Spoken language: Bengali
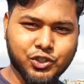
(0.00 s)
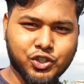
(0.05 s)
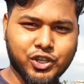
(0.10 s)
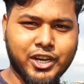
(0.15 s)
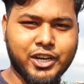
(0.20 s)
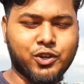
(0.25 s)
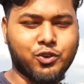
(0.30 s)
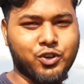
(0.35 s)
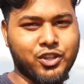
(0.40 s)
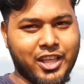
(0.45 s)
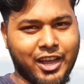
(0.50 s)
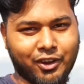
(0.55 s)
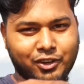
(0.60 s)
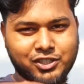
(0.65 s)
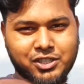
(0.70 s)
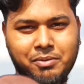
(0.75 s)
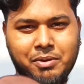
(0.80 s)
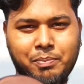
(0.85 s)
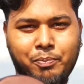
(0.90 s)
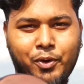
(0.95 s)
জন্য এইটুকুনি দেখা
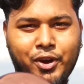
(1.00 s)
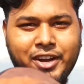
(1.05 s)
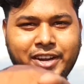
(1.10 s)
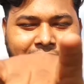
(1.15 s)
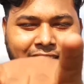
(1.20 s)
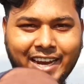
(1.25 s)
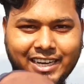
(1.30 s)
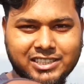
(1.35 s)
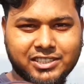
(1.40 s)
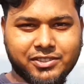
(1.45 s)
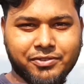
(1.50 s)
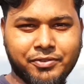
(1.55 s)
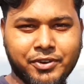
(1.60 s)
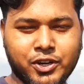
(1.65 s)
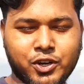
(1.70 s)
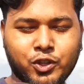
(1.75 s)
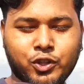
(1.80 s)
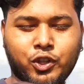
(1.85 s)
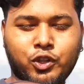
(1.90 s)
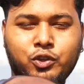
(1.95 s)
হচ্ছে আবার পরে নেক্সট
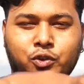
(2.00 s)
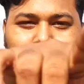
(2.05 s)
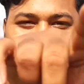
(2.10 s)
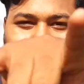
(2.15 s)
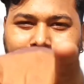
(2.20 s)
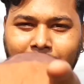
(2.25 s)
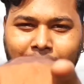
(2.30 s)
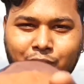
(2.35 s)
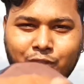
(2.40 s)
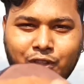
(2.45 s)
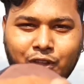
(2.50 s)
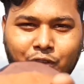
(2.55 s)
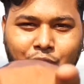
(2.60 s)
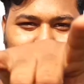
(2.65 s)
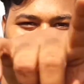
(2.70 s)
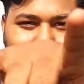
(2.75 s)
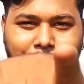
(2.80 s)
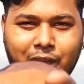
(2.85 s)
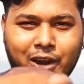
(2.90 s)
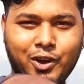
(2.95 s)
ভিডিওতে তখন ভালো থাকো
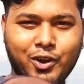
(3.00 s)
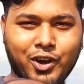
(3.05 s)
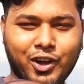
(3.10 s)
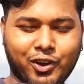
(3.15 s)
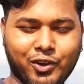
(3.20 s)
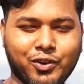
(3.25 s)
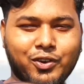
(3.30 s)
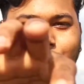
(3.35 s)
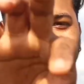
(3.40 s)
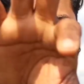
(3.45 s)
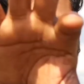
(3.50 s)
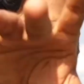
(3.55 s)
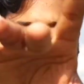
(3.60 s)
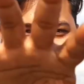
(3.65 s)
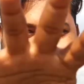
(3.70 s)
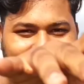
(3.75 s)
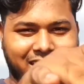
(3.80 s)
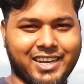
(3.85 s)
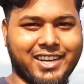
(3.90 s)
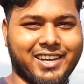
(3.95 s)
ভালো রাখো
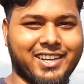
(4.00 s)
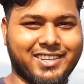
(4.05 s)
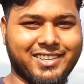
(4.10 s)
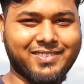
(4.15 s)
টাটা